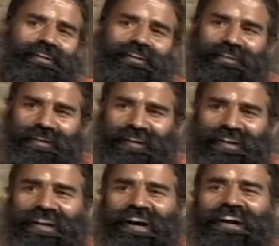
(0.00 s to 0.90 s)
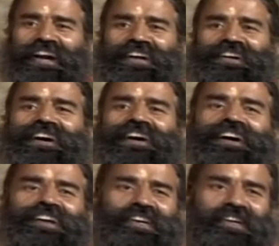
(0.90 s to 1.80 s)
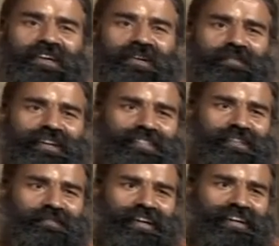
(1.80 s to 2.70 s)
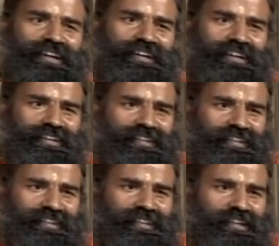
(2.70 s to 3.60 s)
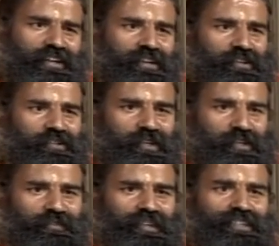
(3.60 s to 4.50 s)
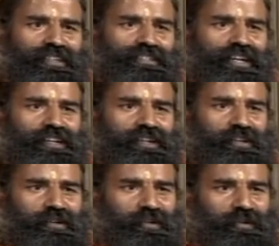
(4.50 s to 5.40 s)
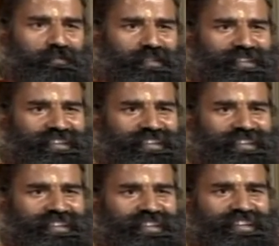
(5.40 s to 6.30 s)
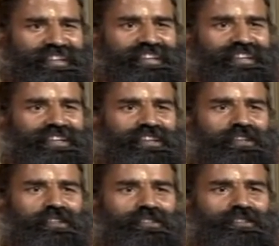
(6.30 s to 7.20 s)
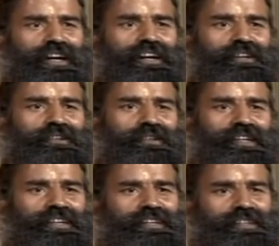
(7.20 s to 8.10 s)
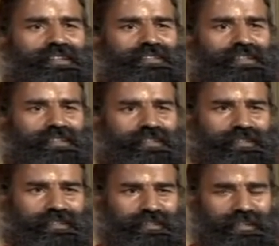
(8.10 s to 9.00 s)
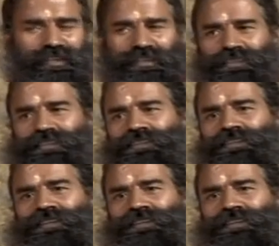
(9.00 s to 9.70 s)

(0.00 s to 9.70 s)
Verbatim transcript: कह नानक हरि भज मना यही विधि जग को मीत जागो रे जिन जागना